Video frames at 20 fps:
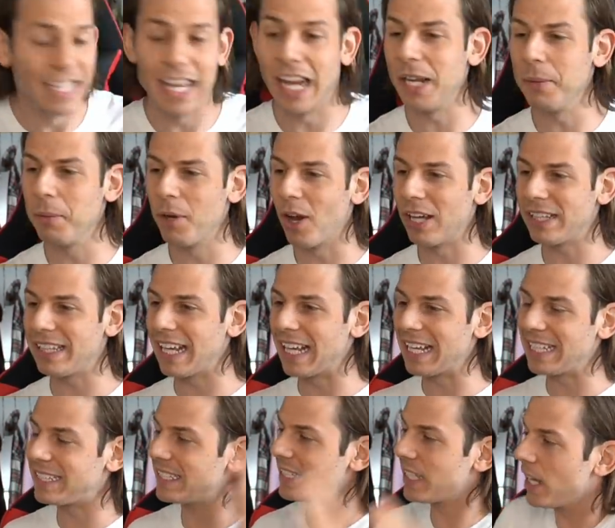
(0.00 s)
Ja, liebe Leute,
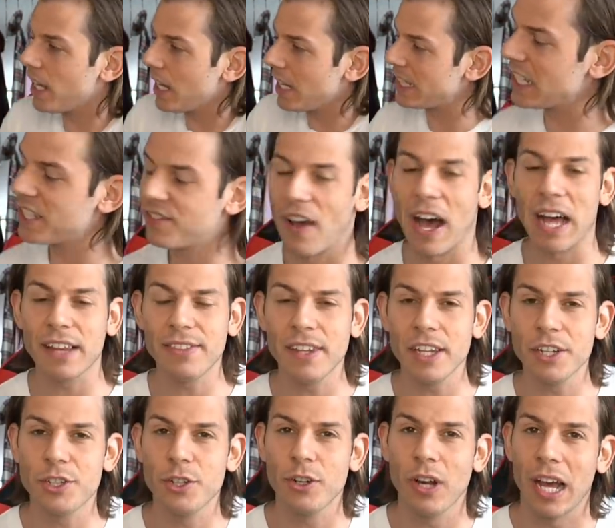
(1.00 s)
es, äh, das Warten
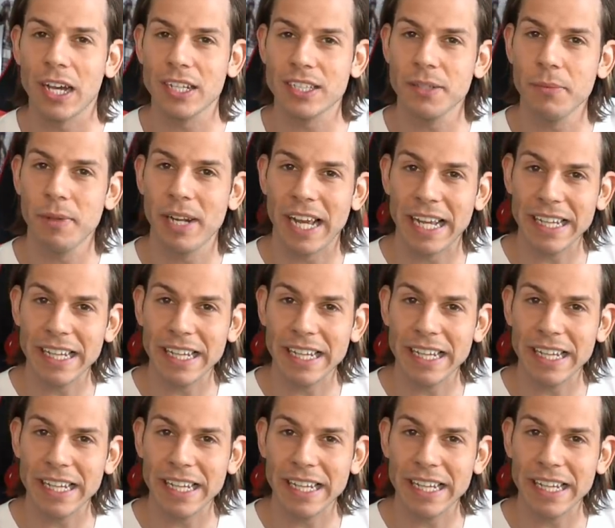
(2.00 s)
hat schon langsam ein